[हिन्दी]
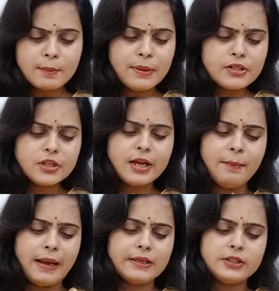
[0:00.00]
बच्चे का
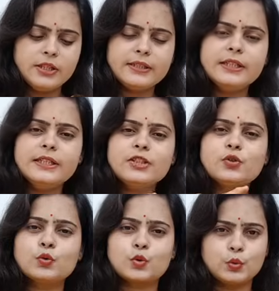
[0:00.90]
मान लीजिए कि ये
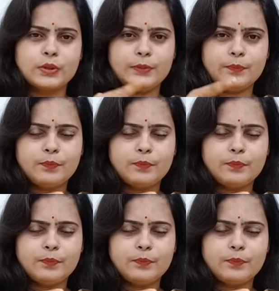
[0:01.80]
सुसु है